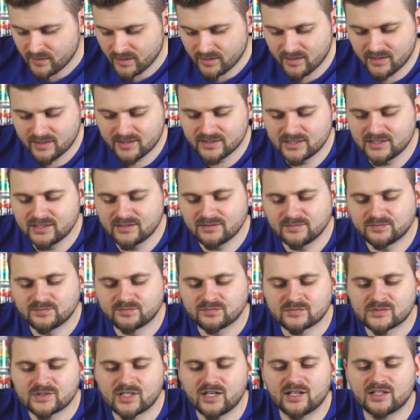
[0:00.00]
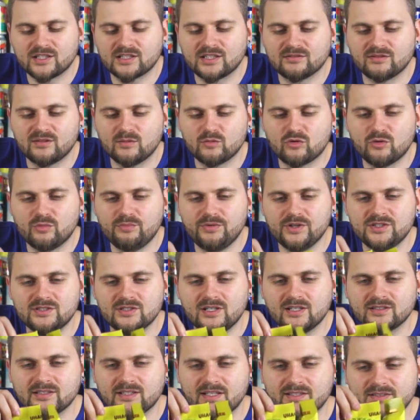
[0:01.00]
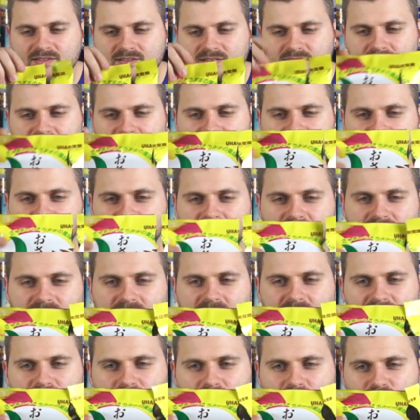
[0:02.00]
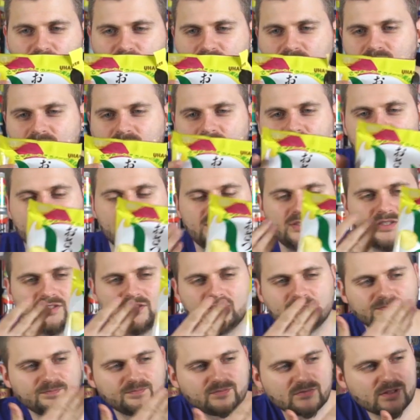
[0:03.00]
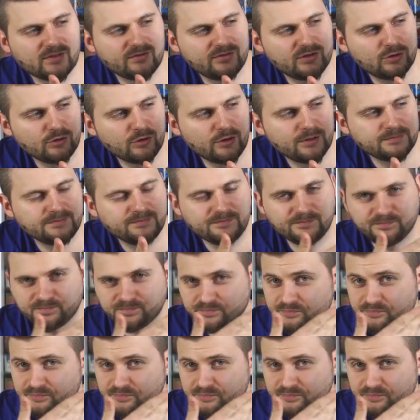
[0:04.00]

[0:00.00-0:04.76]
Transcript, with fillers: как это, как это вам купить или найти, я не могу, потому что здесь все